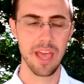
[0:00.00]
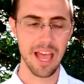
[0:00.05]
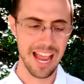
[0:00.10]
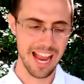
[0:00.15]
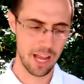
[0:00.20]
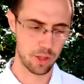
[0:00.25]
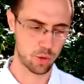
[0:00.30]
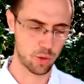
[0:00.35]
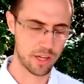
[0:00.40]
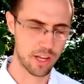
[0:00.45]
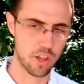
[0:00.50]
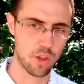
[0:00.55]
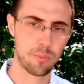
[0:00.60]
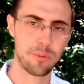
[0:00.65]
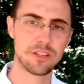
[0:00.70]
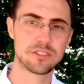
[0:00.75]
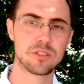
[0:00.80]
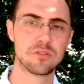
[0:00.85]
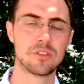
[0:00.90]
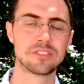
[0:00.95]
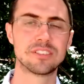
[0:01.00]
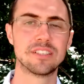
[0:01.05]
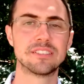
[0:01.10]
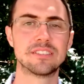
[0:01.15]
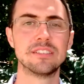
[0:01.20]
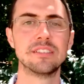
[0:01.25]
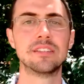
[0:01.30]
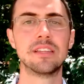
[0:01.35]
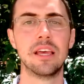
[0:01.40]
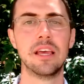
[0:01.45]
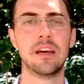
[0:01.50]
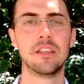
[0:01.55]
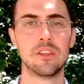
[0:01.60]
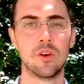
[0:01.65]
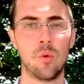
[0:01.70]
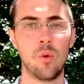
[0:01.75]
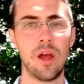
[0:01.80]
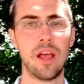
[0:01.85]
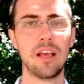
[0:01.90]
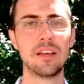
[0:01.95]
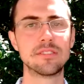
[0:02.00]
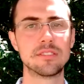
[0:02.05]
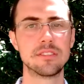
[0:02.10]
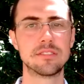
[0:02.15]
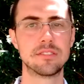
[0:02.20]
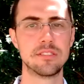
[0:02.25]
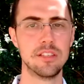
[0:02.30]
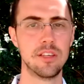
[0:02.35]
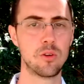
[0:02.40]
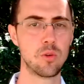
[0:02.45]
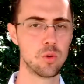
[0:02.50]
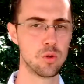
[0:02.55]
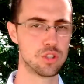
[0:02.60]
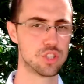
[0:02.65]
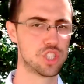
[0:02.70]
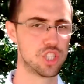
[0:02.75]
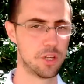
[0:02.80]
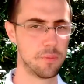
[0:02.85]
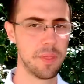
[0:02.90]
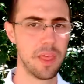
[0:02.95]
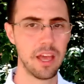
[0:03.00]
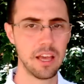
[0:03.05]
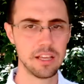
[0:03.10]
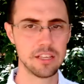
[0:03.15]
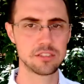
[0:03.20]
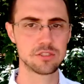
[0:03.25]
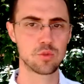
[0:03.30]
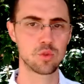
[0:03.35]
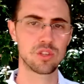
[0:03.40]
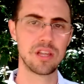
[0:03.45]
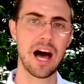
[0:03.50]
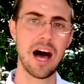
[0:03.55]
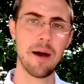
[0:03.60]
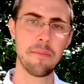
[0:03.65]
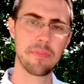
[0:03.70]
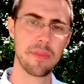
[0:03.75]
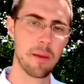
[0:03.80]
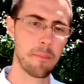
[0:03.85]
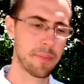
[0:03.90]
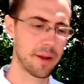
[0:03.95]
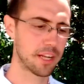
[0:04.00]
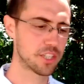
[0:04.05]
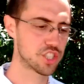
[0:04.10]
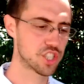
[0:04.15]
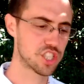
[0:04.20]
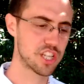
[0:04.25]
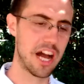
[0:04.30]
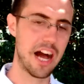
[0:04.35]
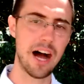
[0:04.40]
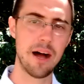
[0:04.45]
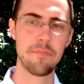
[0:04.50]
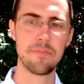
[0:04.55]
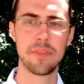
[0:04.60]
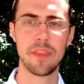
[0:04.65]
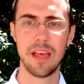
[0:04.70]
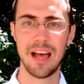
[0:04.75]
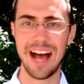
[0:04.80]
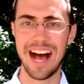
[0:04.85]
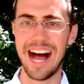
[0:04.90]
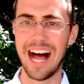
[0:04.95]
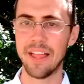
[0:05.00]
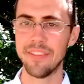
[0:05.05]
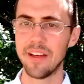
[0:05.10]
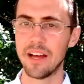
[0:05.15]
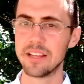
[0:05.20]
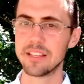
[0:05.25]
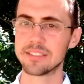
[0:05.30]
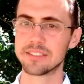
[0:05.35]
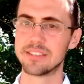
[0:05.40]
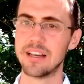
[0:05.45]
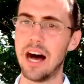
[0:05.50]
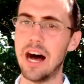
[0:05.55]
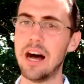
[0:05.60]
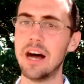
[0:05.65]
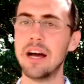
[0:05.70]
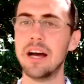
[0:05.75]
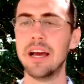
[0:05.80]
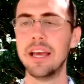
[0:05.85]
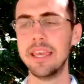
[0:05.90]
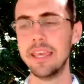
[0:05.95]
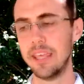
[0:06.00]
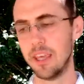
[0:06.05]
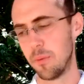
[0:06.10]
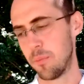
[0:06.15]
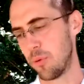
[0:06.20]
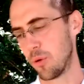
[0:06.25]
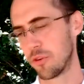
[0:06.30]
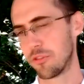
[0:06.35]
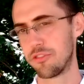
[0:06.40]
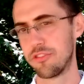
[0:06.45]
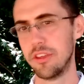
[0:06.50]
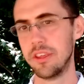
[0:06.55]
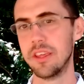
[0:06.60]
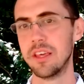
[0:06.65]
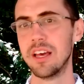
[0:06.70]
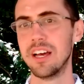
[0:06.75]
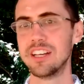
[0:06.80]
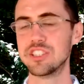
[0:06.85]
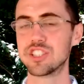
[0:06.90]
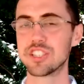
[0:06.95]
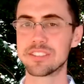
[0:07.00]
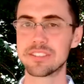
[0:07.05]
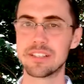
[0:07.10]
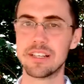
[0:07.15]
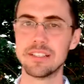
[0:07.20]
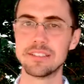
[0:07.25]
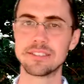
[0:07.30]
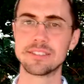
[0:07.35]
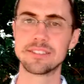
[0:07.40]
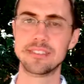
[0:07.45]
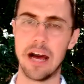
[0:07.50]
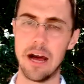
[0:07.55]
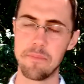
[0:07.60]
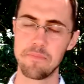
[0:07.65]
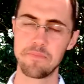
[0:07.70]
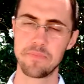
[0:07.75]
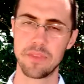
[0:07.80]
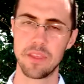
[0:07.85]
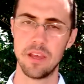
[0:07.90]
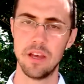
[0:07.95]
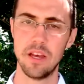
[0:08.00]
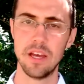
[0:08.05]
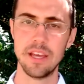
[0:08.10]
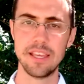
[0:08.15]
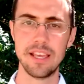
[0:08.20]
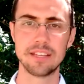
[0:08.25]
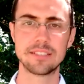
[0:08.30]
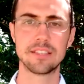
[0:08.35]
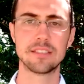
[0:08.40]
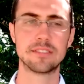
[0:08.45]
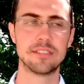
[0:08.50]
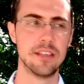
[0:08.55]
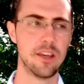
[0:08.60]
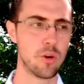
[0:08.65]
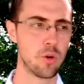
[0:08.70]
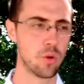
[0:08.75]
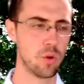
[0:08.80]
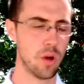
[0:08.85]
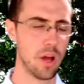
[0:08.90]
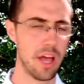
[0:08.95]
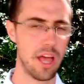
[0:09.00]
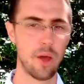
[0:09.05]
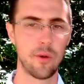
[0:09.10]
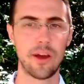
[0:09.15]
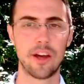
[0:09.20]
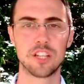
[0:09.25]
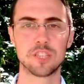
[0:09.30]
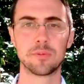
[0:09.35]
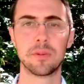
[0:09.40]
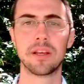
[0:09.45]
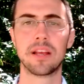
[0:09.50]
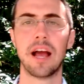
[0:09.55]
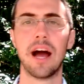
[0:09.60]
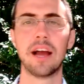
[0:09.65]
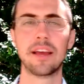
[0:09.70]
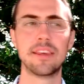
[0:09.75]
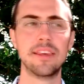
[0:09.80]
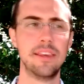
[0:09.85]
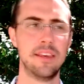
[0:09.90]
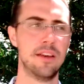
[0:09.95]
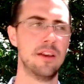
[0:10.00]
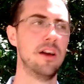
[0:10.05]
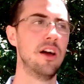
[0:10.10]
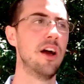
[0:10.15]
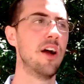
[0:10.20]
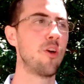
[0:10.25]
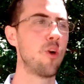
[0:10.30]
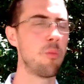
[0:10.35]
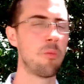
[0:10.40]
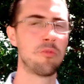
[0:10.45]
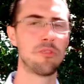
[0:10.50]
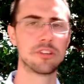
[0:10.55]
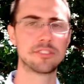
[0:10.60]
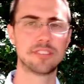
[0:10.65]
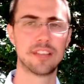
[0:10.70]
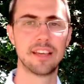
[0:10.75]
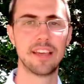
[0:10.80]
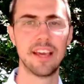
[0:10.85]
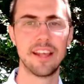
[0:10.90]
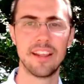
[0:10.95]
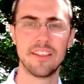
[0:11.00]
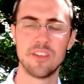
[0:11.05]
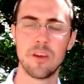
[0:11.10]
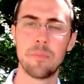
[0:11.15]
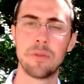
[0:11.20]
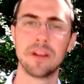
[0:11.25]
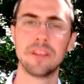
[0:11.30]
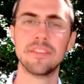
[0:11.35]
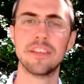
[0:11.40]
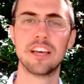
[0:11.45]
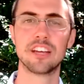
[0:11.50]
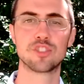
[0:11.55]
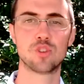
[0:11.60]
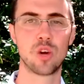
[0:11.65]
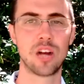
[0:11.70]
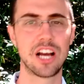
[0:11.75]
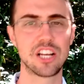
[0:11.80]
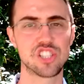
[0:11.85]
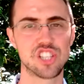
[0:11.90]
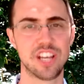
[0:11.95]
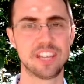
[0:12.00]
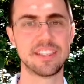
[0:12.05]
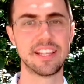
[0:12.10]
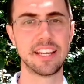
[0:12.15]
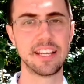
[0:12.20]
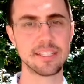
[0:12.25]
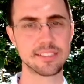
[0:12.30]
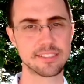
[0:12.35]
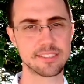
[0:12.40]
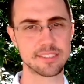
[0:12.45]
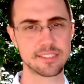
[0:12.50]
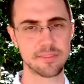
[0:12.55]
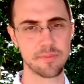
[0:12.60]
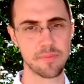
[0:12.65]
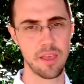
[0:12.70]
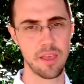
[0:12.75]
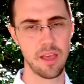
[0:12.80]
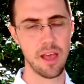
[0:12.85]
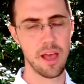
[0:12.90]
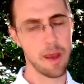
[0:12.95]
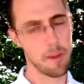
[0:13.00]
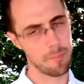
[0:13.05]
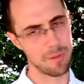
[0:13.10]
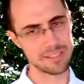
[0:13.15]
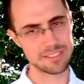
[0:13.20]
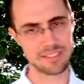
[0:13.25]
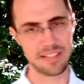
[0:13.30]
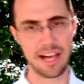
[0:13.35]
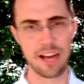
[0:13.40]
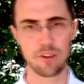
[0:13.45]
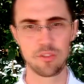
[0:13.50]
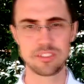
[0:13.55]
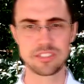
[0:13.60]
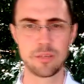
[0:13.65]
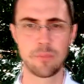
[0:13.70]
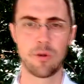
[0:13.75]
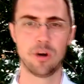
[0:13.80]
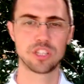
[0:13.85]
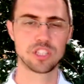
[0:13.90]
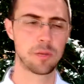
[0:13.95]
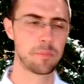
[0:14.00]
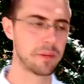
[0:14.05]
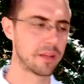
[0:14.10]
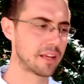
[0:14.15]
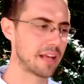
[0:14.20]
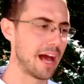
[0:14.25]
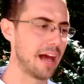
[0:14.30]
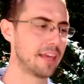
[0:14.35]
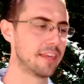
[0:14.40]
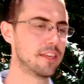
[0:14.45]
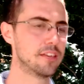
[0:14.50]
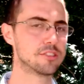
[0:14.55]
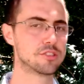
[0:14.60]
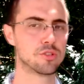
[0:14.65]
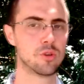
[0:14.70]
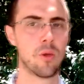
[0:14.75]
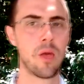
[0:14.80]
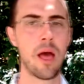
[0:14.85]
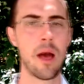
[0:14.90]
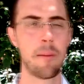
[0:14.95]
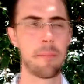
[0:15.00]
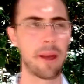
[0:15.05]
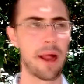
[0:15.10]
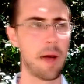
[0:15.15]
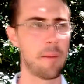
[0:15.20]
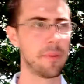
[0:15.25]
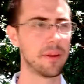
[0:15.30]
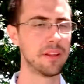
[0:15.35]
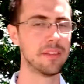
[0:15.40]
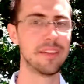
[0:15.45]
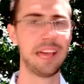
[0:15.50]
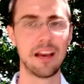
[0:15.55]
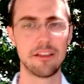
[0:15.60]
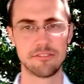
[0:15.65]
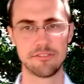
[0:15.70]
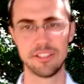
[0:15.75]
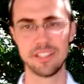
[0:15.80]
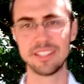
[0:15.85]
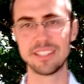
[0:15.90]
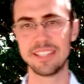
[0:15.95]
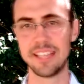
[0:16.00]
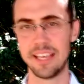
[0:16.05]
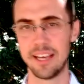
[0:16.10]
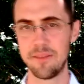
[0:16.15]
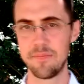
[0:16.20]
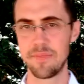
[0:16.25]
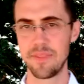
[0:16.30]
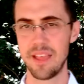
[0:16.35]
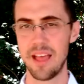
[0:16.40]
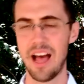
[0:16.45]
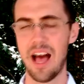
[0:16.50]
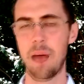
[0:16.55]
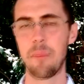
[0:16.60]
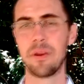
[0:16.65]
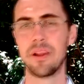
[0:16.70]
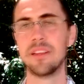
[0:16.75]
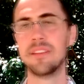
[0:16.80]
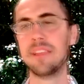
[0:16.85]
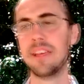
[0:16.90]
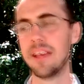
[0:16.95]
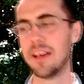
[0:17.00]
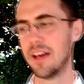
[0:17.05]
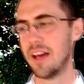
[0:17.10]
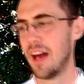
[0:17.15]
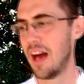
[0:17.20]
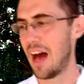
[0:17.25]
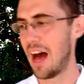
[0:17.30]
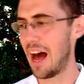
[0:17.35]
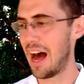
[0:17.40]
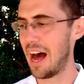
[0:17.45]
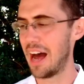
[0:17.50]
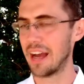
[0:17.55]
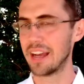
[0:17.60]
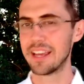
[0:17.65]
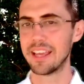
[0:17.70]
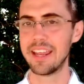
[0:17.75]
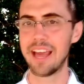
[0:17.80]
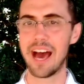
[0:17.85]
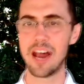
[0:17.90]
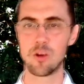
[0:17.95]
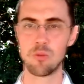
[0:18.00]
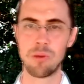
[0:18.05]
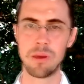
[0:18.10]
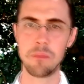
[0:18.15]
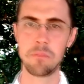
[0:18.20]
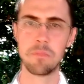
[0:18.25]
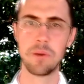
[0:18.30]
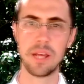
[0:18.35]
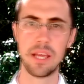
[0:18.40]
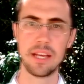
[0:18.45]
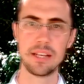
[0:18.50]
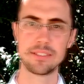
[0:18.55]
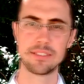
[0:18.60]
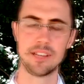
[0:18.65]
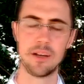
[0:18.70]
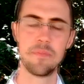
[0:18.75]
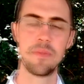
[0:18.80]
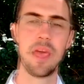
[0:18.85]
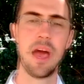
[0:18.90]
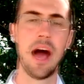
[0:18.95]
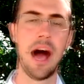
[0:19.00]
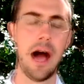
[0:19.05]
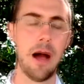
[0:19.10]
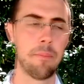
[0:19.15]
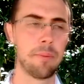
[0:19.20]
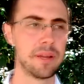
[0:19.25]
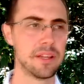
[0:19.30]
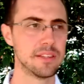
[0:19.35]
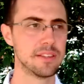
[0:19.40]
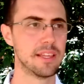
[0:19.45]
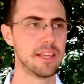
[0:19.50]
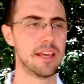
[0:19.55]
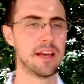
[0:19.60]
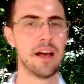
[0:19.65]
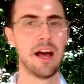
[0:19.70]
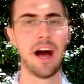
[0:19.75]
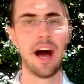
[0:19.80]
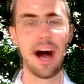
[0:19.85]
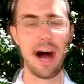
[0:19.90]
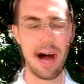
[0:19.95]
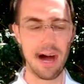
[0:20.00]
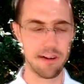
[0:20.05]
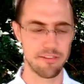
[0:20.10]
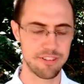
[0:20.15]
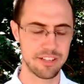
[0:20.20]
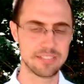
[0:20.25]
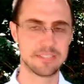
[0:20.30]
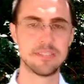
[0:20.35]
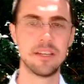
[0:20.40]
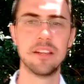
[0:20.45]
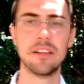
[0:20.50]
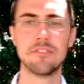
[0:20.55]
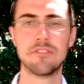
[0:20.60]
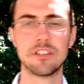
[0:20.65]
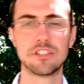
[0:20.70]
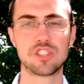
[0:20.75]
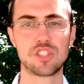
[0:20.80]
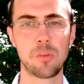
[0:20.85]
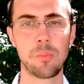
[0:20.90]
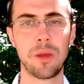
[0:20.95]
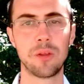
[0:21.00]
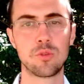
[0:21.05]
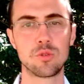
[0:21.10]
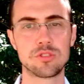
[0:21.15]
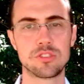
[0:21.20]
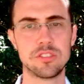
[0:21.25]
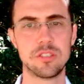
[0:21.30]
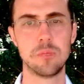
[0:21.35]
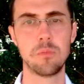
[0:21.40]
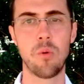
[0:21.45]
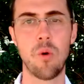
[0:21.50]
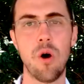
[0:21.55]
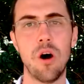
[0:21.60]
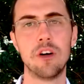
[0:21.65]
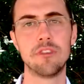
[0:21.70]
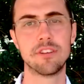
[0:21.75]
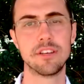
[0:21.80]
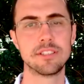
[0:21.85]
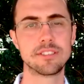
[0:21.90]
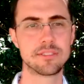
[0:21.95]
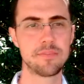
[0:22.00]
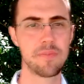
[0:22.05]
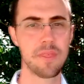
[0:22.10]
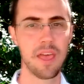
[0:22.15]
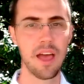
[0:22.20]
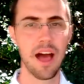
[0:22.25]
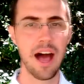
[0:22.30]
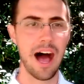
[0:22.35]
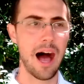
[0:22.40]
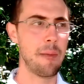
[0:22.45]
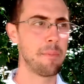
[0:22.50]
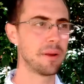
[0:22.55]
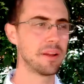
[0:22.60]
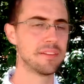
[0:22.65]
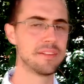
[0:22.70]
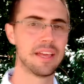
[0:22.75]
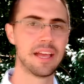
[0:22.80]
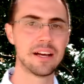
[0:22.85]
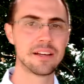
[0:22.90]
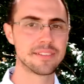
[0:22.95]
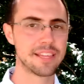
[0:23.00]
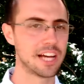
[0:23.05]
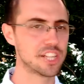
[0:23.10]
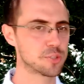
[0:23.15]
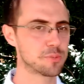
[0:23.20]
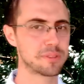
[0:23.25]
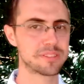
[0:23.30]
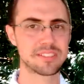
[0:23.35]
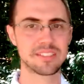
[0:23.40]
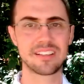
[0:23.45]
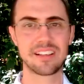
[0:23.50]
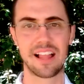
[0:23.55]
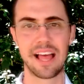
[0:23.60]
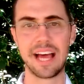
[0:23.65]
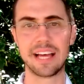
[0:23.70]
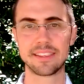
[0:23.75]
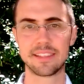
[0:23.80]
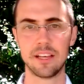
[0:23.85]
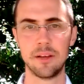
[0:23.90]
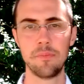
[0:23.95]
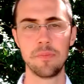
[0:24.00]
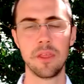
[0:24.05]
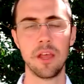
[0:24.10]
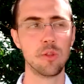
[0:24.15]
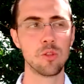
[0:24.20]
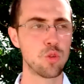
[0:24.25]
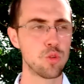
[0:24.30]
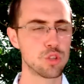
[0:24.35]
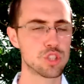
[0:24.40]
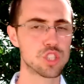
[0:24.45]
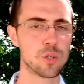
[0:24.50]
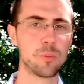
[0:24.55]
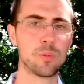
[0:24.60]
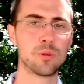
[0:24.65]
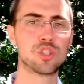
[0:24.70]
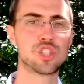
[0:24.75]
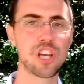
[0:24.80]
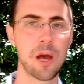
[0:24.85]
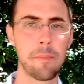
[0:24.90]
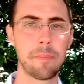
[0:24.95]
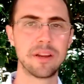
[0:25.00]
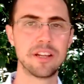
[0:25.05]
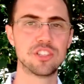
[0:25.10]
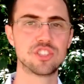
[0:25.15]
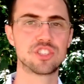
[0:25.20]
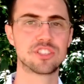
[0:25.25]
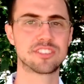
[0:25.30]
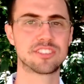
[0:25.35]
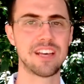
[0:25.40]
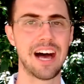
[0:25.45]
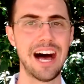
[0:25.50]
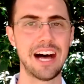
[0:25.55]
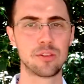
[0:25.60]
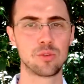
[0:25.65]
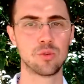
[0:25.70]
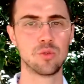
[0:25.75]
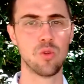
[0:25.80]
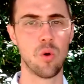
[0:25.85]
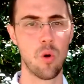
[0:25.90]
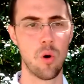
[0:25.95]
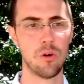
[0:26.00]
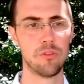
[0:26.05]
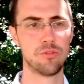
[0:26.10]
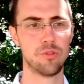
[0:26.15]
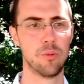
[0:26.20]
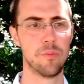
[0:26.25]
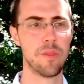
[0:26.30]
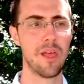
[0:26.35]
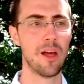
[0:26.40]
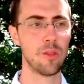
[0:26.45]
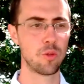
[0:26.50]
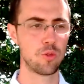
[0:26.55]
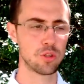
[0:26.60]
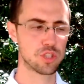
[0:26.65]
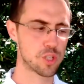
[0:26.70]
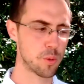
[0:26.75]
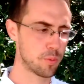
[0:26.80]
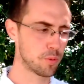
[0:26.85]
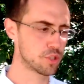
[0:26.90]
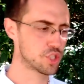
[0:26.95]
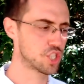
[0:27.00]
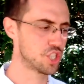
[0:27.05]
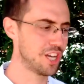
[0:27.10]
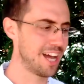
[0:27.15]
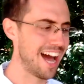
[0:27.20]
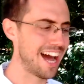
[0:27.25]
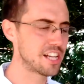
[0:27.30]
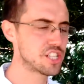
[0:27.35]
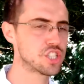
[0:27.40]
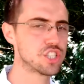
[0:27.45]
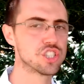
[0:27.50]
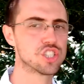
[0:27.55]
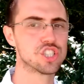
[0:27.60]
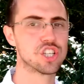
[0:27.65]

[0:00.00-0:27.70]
Eu tô querendo mesmo que vocês entendam esse ciclo de estudar, praticar, analisar e, por fim, descansar. E esse ciclo eu quero explicar aqui como você querendo aprender a jogar xadrez. Mas claro, você pode aplicar isso para aprender a vender, aprender a criar uma empresa, aprender a fazer investimentos em imóveis, aprender a andar de bicicleta, todo tipo de aprendizado novo, todo tipo de atingir